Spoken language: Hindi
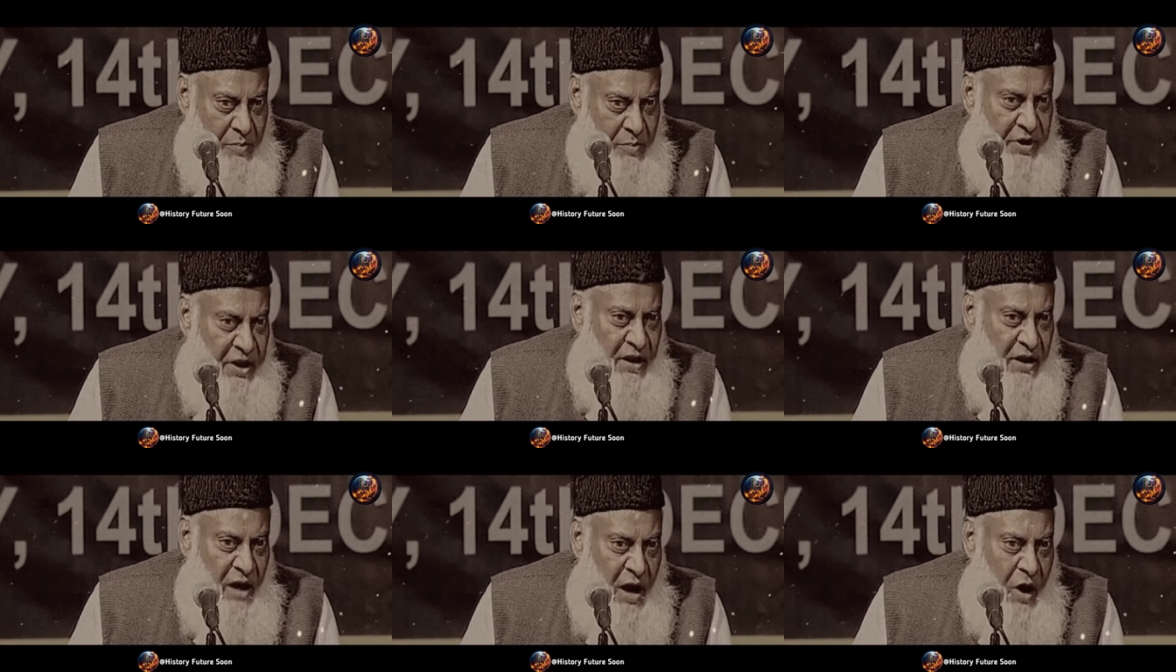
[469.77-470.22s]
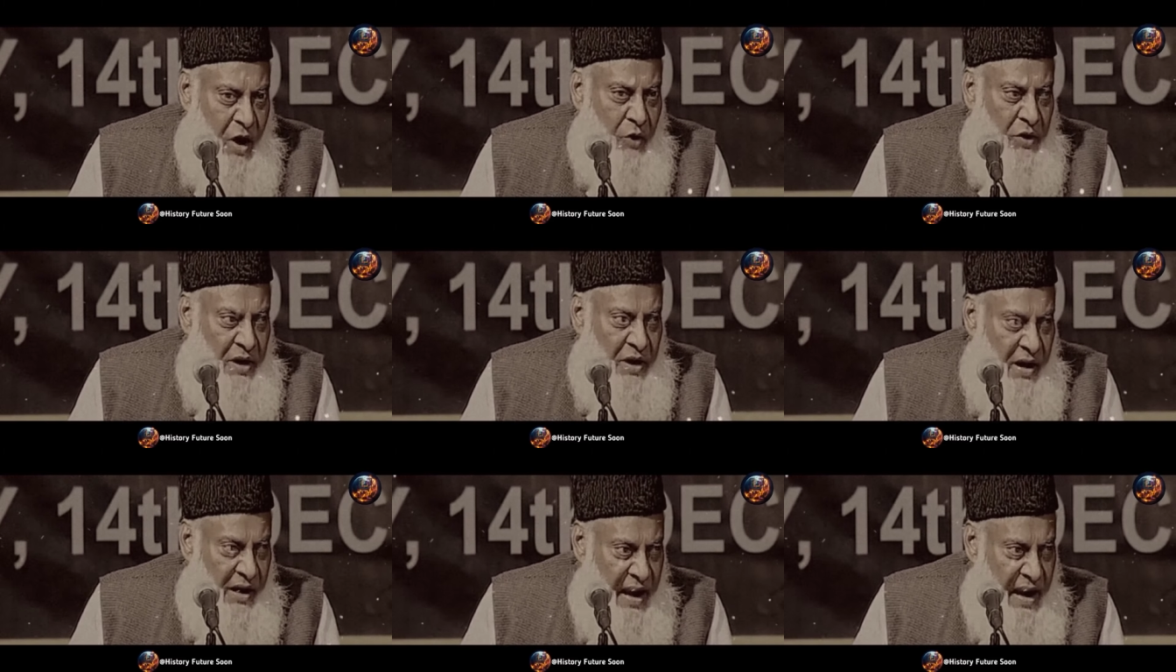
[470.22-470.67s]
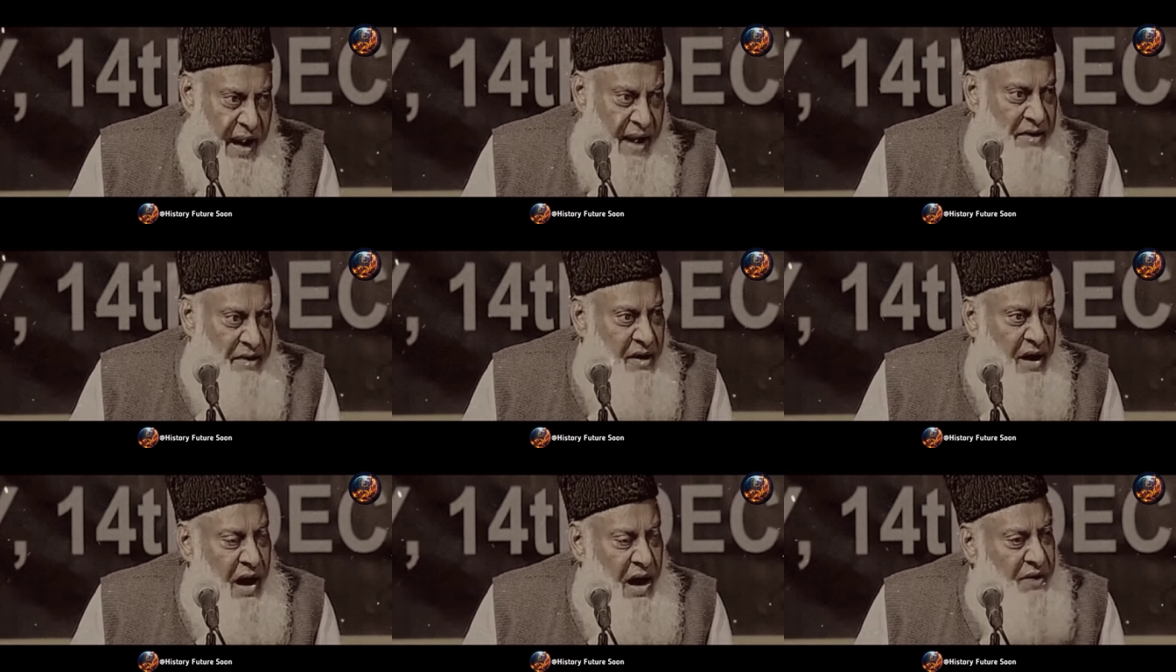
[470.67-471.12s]
अमरीका और
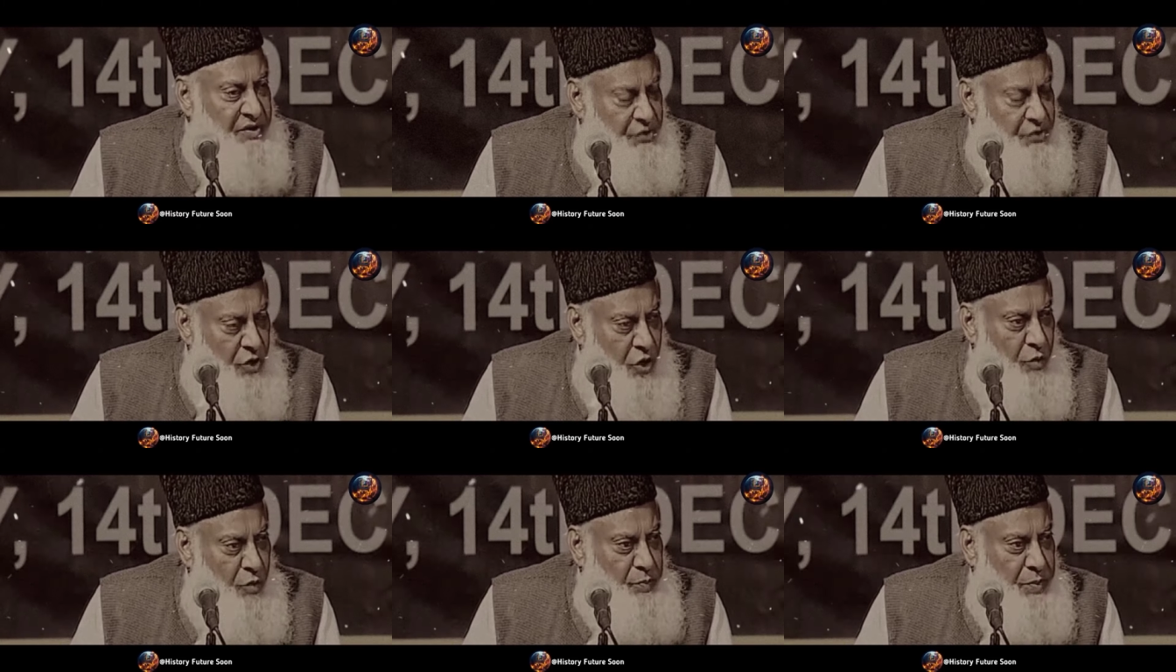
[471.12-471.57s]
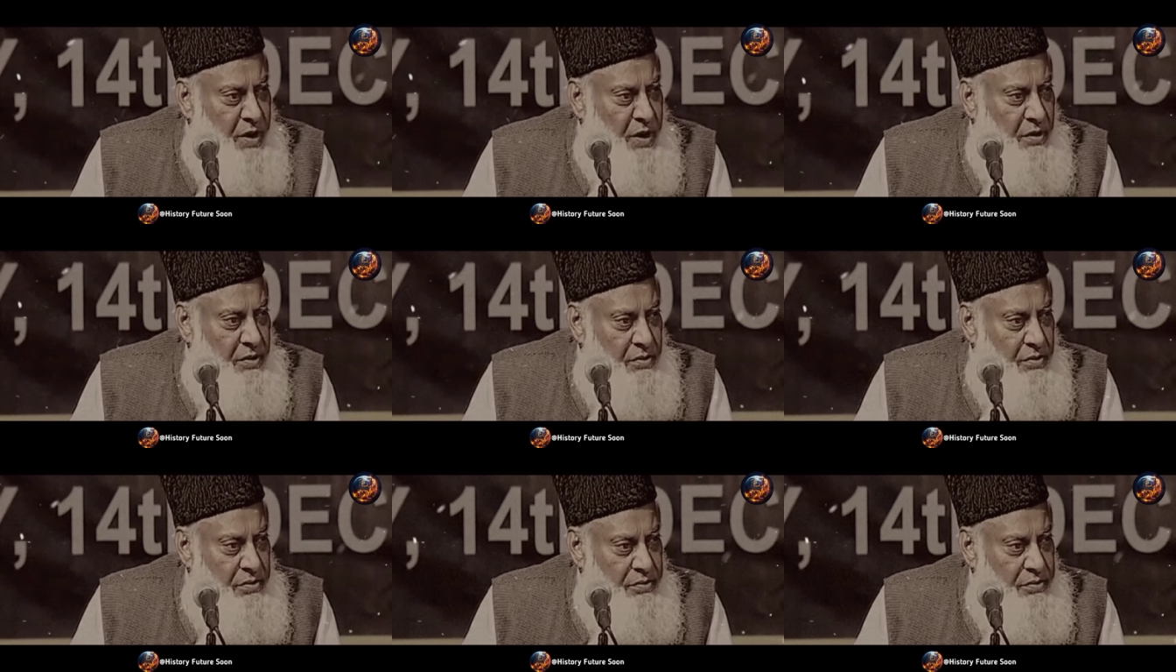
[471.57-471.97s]
इंग्लैंड खास तौर पर